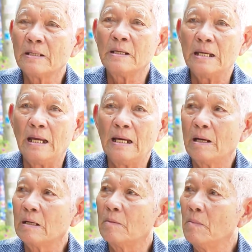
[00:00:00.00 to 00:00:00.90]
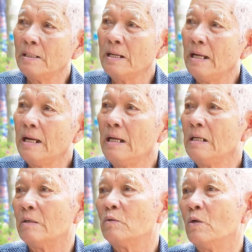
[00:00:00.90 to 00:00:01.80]
như vậy là là bớt cái cái
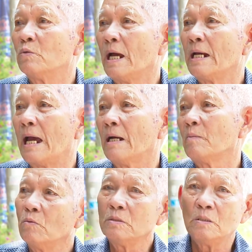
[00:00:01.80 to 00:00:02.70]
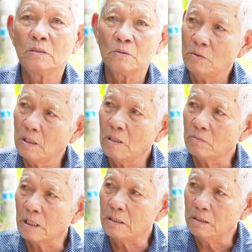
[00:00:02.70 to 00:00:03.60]
nậu điệu tai nạn, chủ trương đó tôi rất
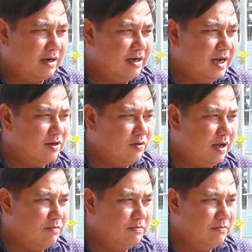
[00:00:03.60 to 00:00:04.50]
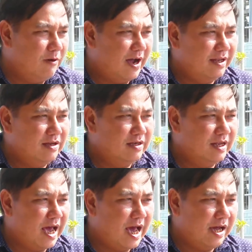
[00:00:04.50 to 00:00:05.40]
đồng tình. Cảnh sát giao thông ngoài tuần
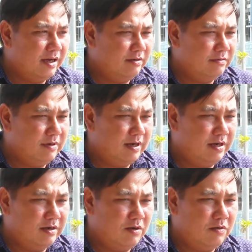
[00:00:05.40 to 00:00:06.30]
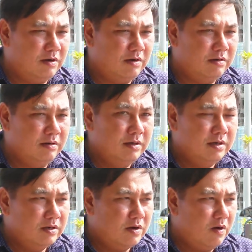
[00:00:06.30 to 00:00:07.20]
tra và còn
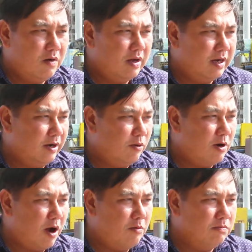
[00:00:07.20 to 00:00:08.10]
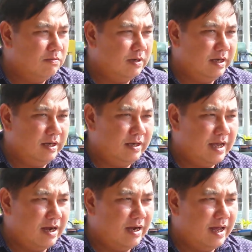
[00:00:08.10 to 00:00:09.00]
đo độ cồn thì
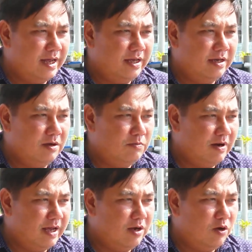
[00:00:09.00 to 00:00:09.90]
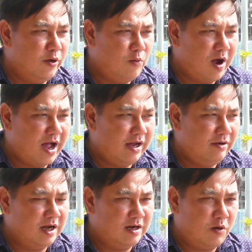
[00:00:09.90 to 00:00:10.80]
dân ở đây cũng thấy có hiệu quả
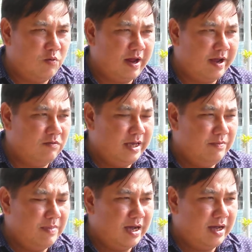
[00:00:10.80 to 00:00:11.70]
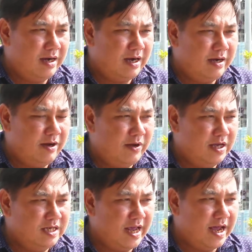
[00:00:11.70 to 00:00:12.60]
tuân thủ theo khi mà điều
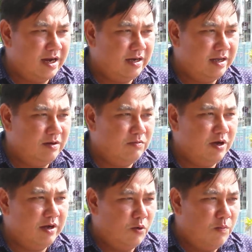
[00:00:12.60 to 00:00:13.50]
khiển xe thì không có rượu